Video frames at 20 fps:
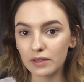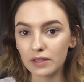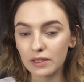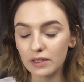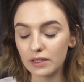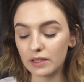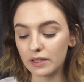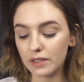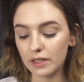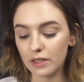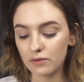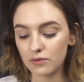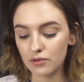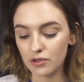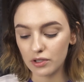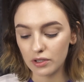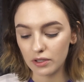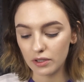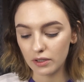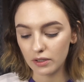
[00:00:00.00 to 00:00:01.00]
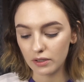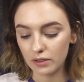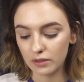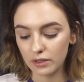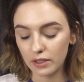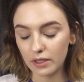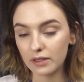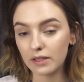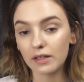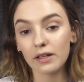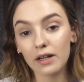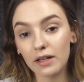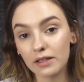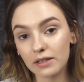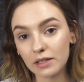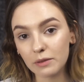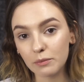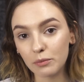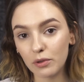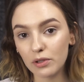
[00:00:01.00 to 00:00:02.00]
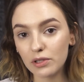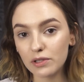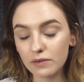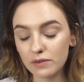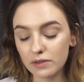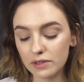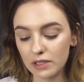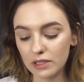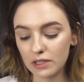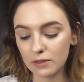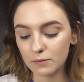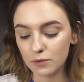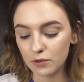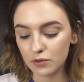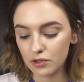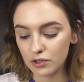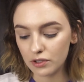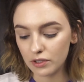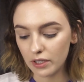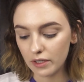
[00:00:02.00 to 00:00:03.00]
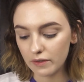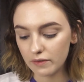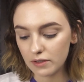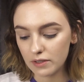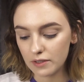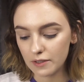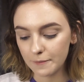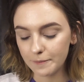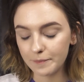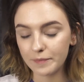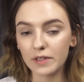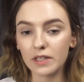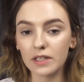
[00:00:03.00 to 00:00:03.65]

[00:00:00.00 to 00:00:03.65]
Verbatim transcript: и я уже неоднократно ей пользовалась, она мне очень нравится.